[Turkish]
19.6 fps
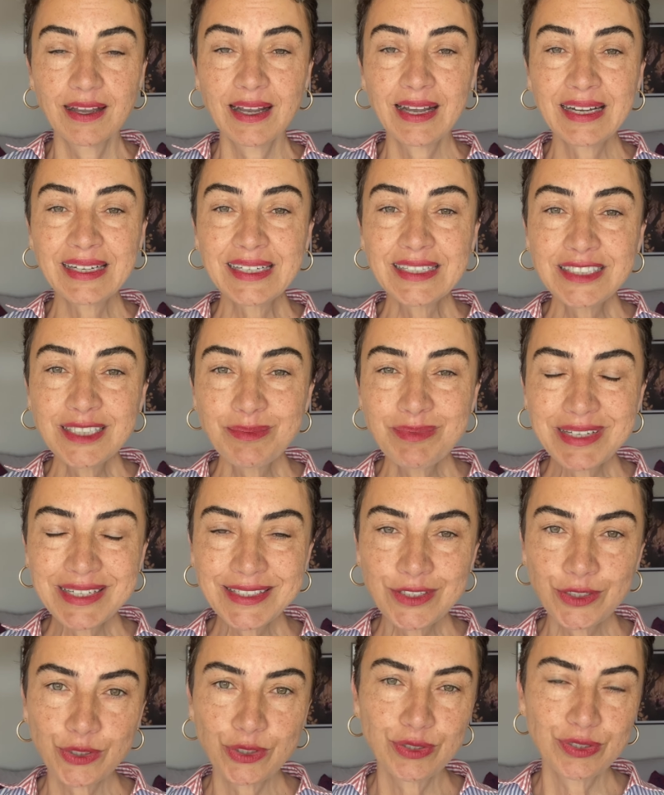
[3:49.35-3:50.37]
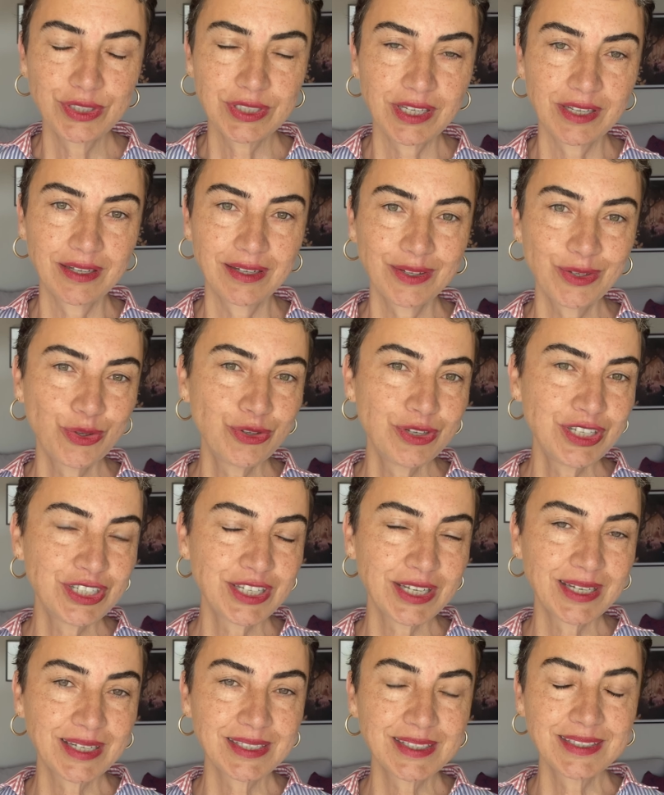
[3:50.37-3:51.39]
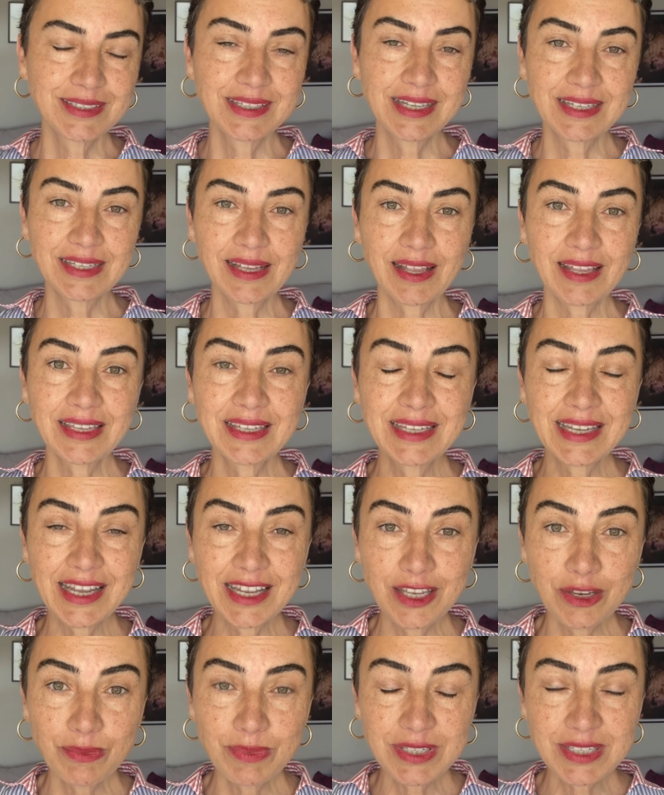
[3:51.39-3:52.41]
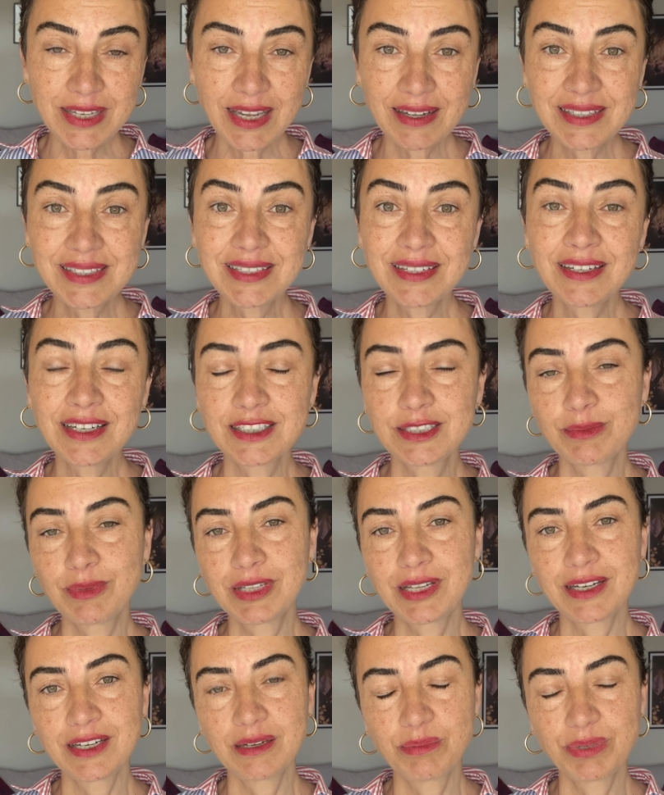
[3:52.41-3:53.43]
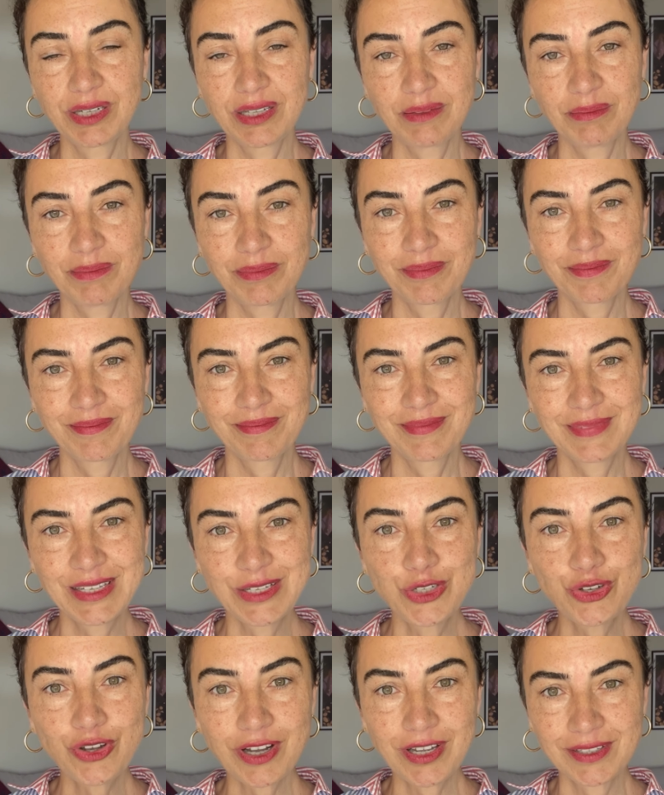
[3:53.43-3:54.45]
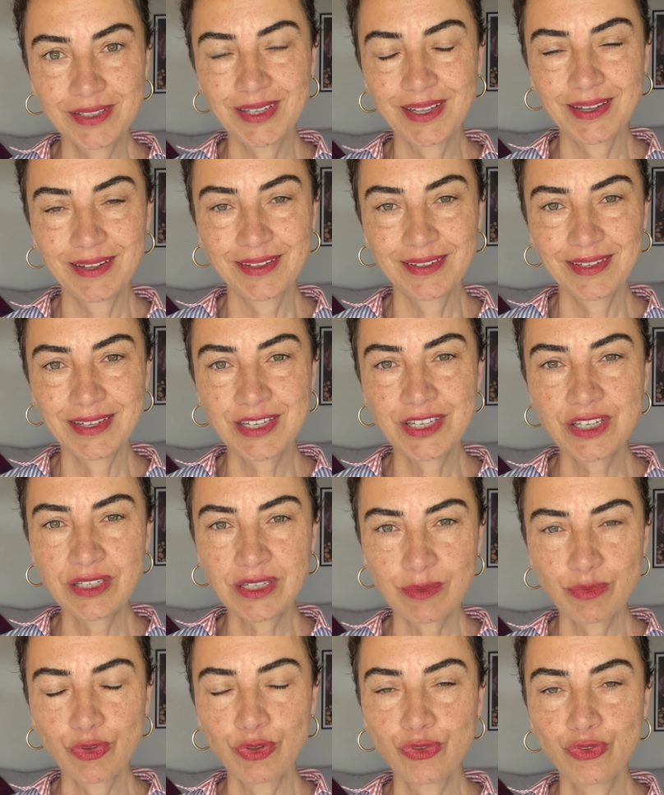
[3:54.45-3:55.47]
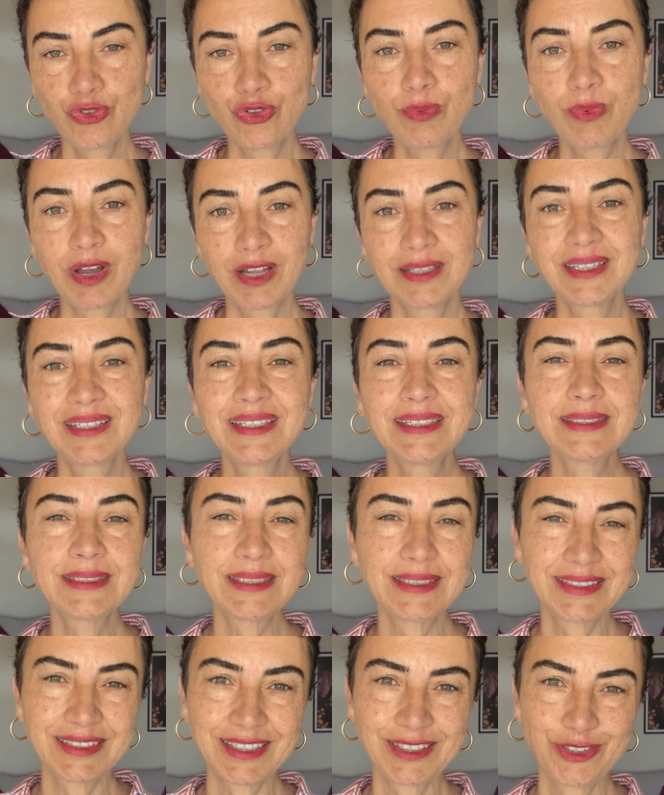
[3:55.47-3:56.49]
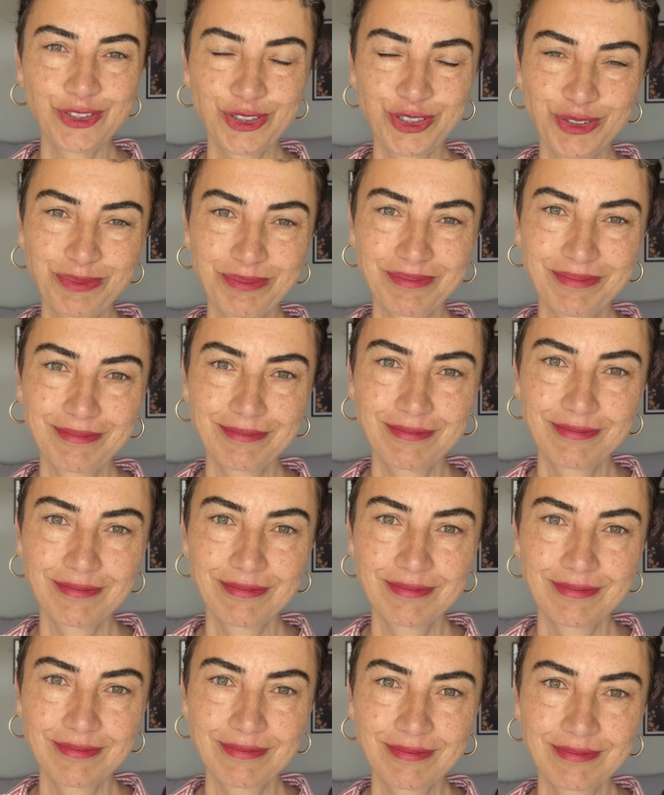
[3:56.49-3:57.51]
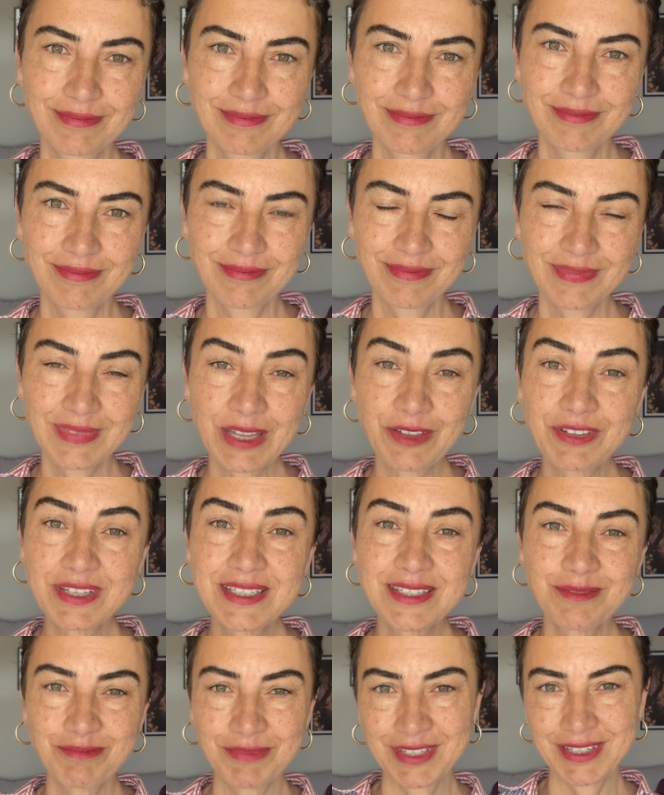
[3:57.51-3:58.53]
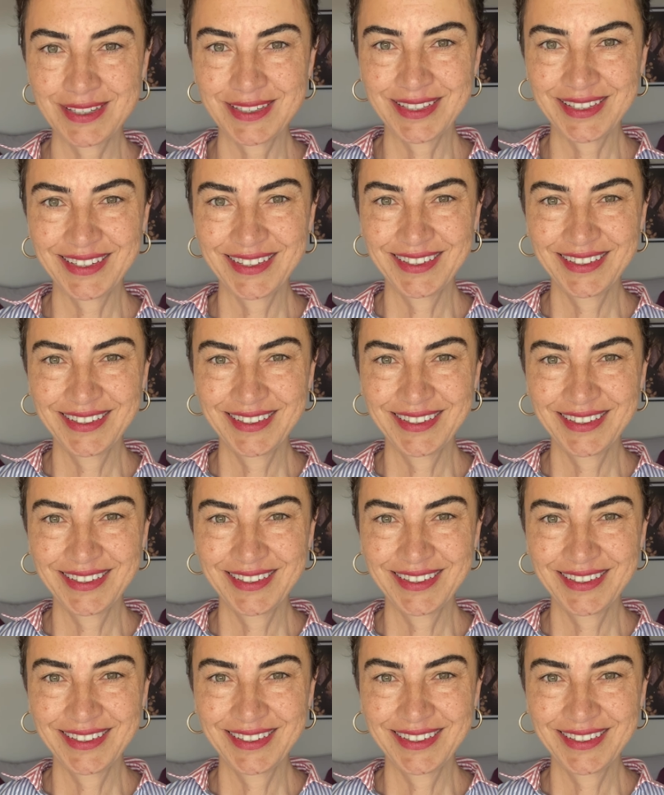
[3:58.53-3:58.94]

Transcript: Arada bir de olsa gün içerisinde kendimize hatırlatmalar yapalım. Şu anda, içinde bulunduğum anda nasıl hissediyorum? Nefesim nasıl?